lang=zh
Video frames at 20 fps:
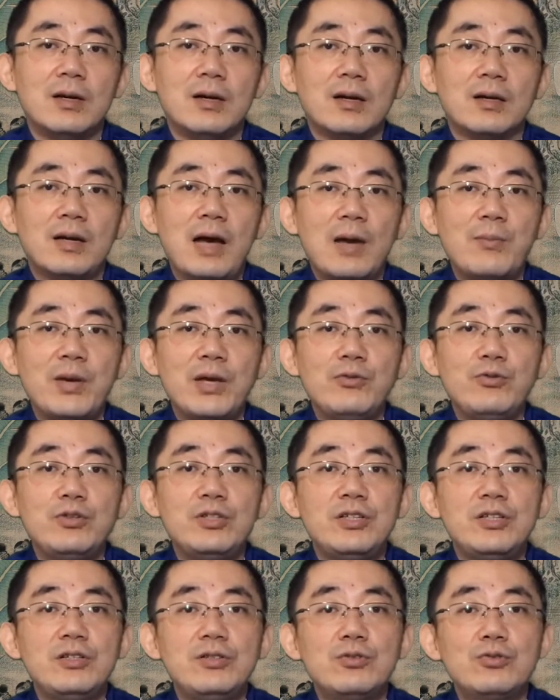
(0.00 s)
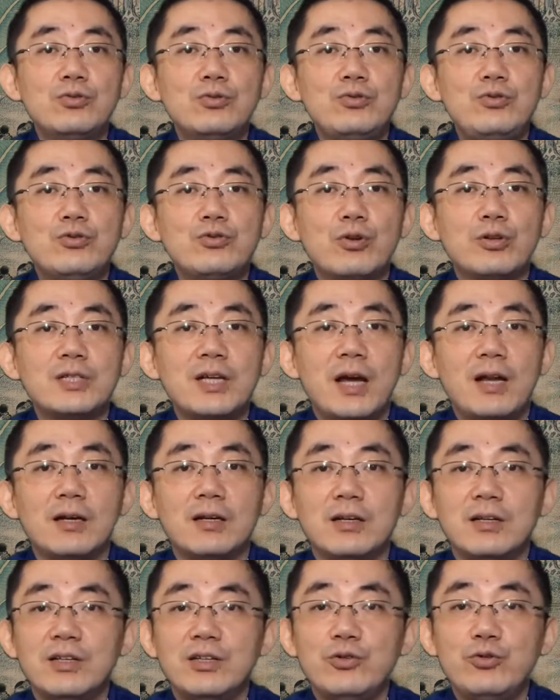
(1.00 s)
改编于清初剧作家
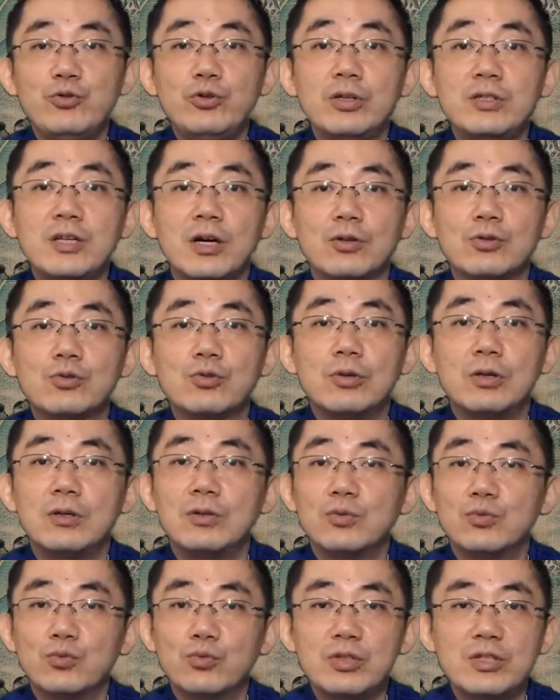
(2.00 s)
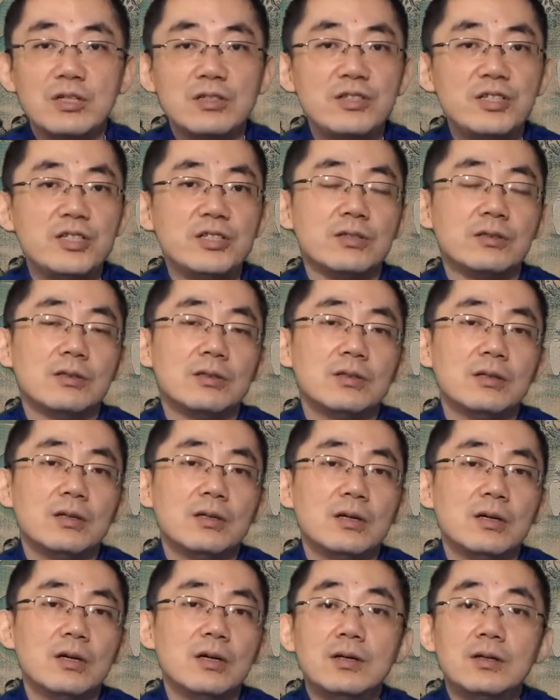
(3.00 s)
李渔的小说《无声戏》。
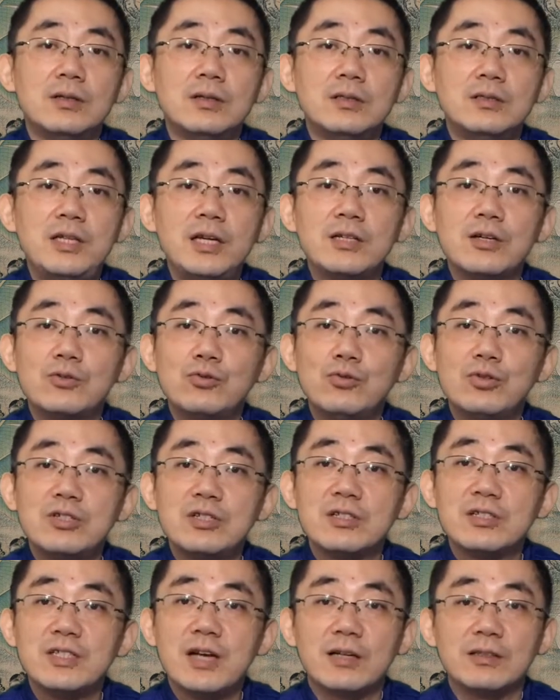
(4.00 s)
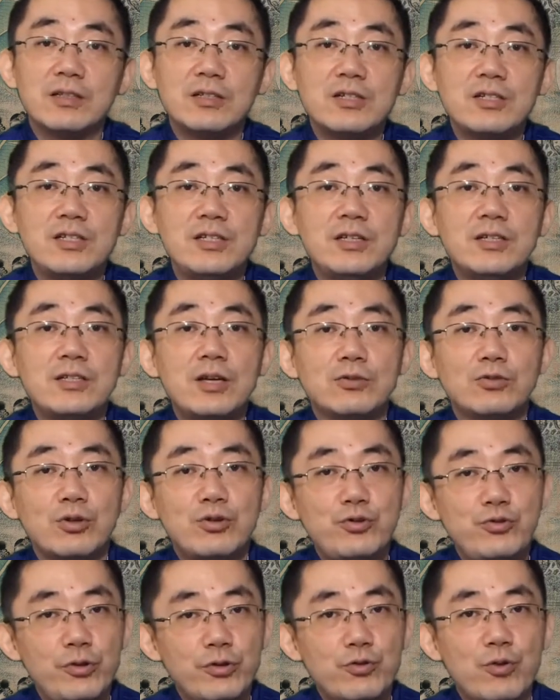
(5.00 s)
这个故事讲的是一个叫做
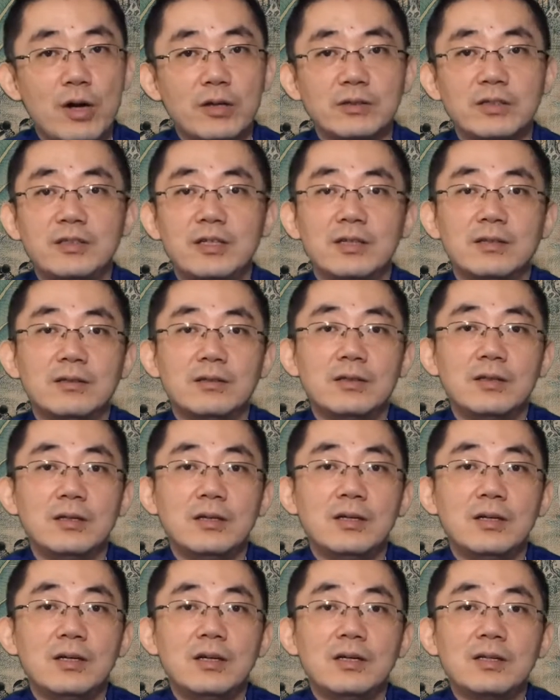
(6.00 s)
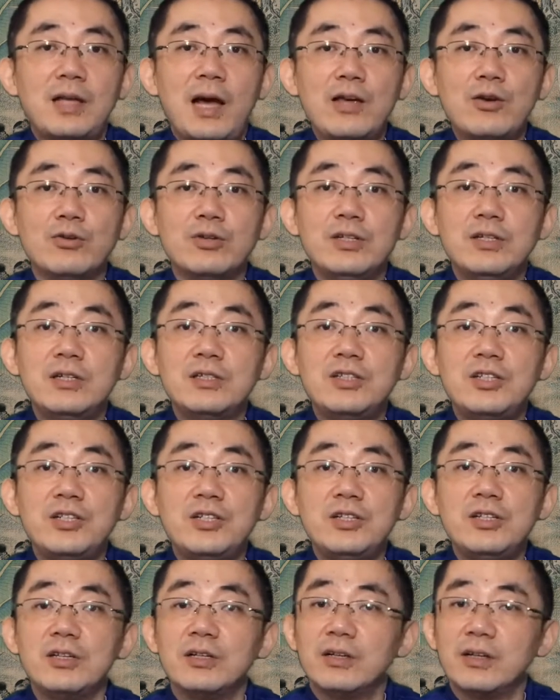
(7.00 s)
薛广的人，他有一个
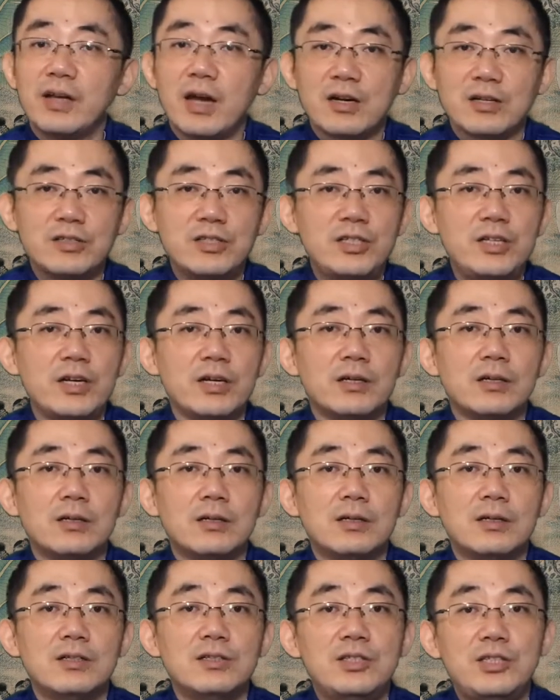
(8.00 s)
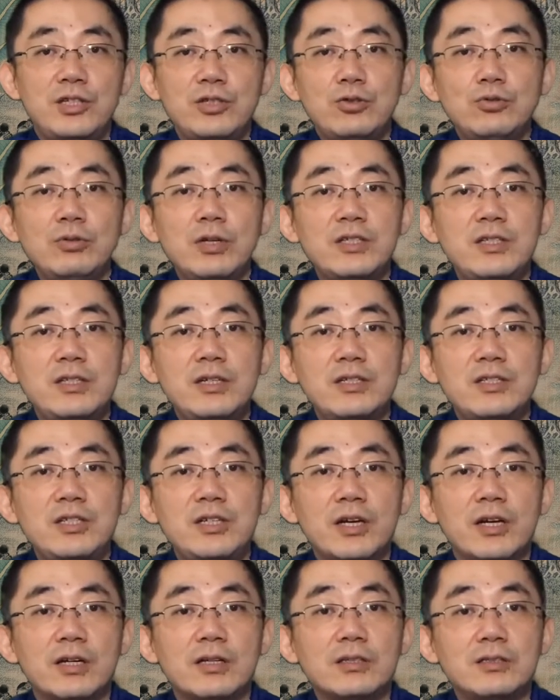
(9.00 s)
妻两个妾，其中的一个
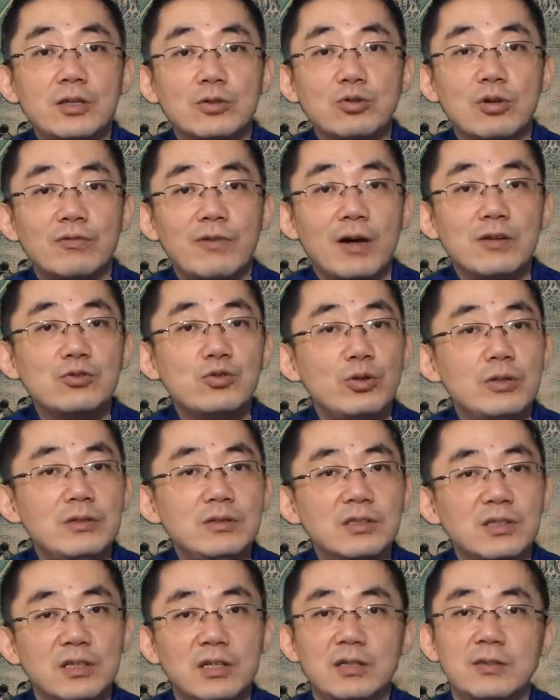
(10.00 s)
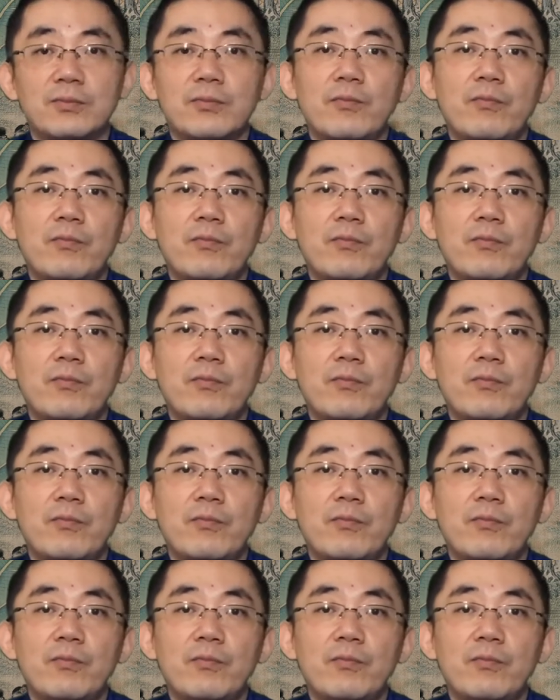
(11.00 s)
妾叫做王春娥。